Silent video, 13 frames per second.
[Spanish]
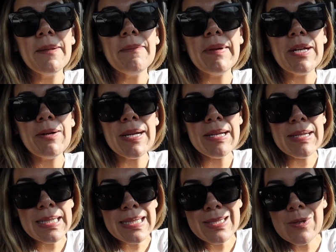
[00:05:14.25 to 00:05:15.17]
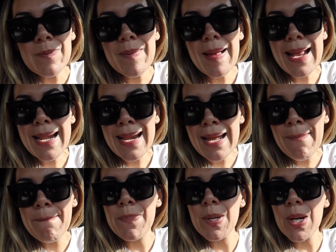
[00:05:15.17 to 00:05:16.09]
Pero van a ver que su
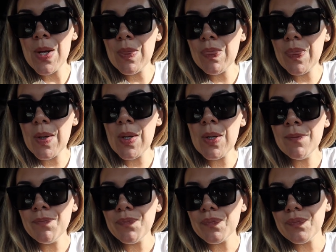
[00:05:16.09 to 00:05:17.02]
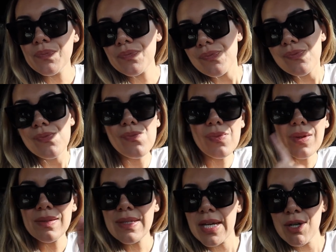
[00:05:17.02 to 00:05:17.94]
humana pronto
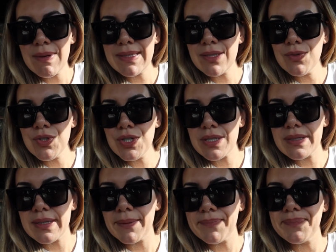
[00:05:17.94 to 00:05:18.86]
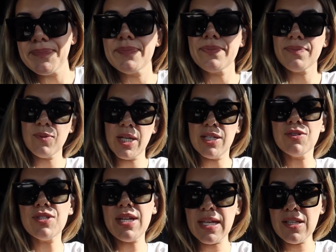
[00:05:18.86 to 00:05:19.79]
ya no va a ser un chiste. Bueno,
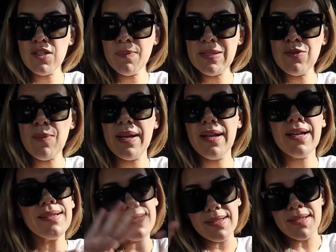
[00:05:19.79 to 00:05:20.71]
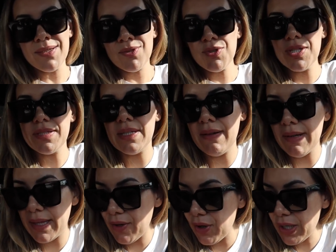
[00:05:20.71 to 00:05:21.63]
changuitos para su mana que sí, sí es un chiste, la
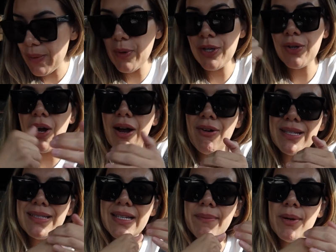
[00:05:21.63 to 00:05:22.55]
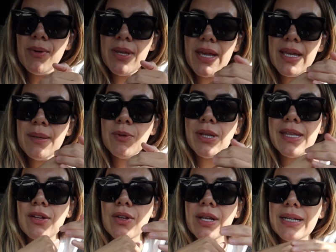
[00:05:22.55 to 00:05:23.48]
verdad. Oigan, bueno, ahora sí ya me voy a ir porque
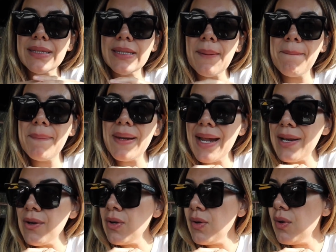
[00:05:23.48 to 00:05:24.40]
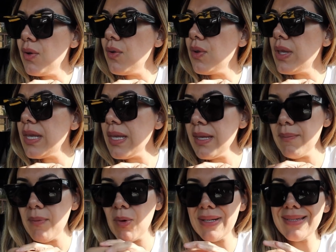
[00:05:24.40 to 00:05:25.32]
quiero llegar temprano y
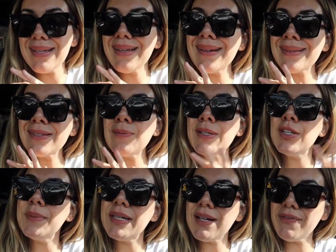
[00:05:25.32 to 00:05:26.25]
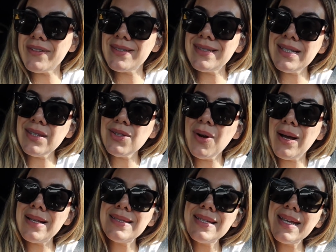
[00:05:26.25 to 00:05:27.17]
me voy a seguir tomando mi cafecito.
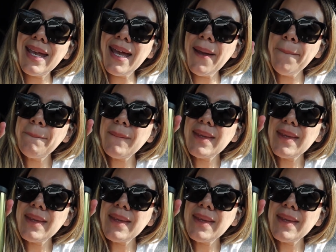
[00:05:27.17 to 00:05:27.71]
Así que